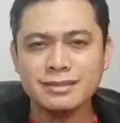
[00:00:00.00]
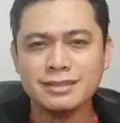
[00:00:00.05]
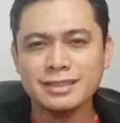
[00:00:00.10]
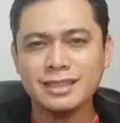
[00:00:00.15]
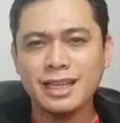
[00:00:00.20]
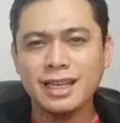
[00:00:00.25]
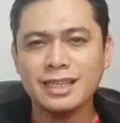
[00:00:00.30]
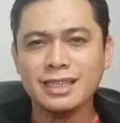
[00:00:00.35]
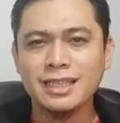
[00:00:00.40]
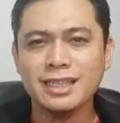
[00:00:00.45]

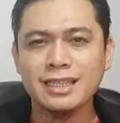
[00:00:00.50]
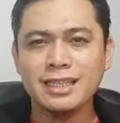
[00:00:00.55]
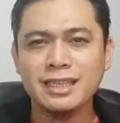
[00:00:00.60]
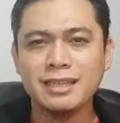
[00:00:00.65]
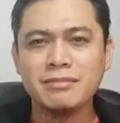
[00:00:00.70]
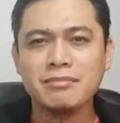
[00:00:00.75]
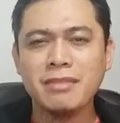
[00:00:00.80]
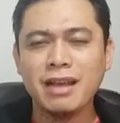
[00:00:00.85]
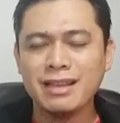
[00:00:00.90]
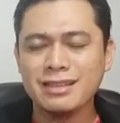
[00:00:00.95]
saat
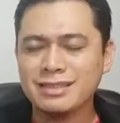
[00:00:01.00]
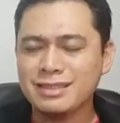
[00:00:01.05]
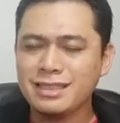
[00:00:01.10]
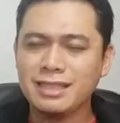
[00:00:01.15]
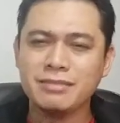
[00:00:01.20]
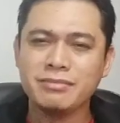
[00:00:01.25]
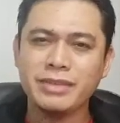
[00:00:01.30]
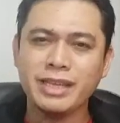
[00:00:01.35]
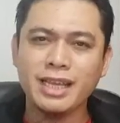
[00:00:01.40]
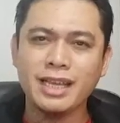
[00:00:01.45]
ini
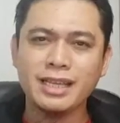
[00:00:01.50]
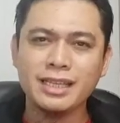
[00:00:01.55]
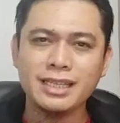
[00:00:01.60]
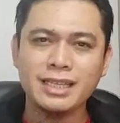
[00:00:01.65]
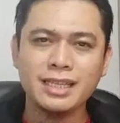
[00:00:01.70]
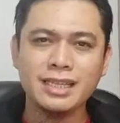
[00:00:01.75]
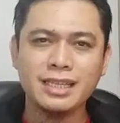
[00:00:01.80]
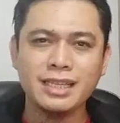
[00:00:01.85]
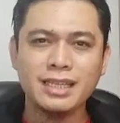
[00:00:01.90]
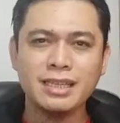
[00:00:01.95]
masih
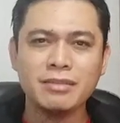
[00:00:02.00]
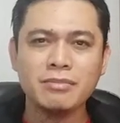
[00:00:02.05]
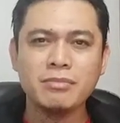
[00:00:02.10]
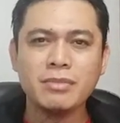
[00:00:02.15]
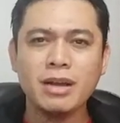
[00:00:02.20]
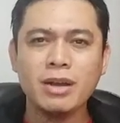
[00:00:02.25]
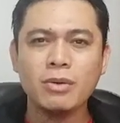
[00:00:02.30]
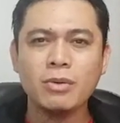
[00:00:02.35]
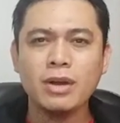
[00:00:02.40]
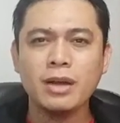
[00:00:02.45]
meyakini
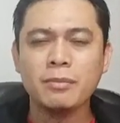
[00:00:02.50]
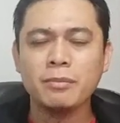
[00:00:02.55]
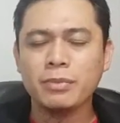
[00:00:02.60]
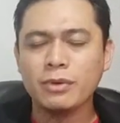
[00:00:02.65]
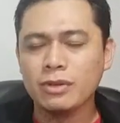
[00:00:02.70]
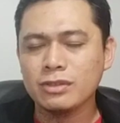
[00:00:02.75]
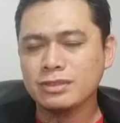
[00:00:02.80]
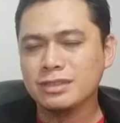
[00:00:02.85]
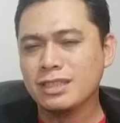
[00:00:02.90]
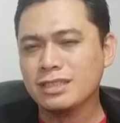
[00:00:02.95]
bahwa
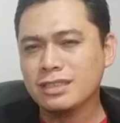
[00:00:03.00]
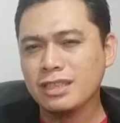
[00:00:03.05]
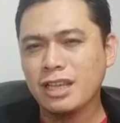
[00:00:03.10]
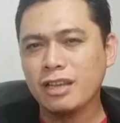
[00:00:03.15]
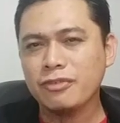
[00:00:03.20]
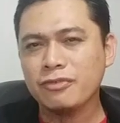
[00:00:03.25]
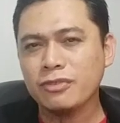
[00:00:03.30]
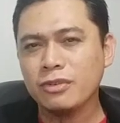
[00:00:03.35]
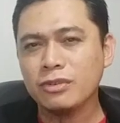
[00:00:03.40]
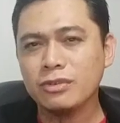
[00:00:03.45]
proses
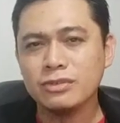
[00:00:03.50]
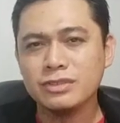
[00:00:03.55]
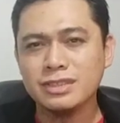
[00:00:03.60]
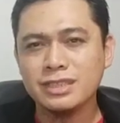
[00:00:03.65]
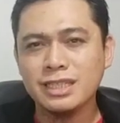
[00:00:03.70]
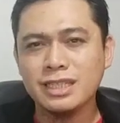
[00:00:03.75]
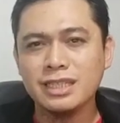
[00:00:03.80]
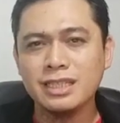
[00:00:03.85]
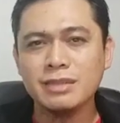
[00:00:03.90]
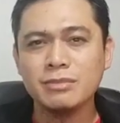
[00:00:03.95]

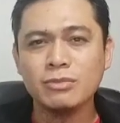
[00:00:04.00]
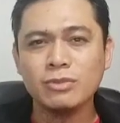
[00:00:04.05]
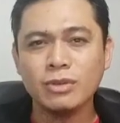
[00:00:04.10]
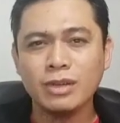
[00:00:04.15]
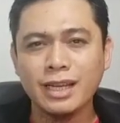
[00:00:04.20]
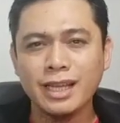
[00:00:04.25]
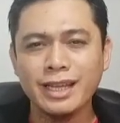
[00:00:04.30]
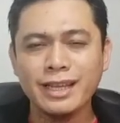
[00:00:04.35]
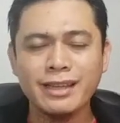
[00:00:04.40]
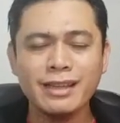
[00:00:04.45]
evolusi
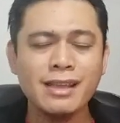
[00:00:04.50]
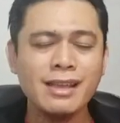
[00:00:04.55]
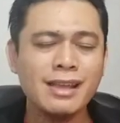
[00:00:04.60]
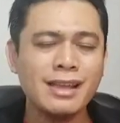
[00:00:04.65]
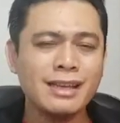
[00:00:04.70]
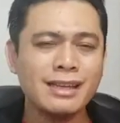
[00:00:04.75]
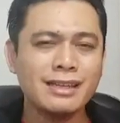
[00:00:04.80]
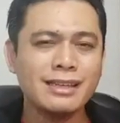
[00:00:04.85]
dimulai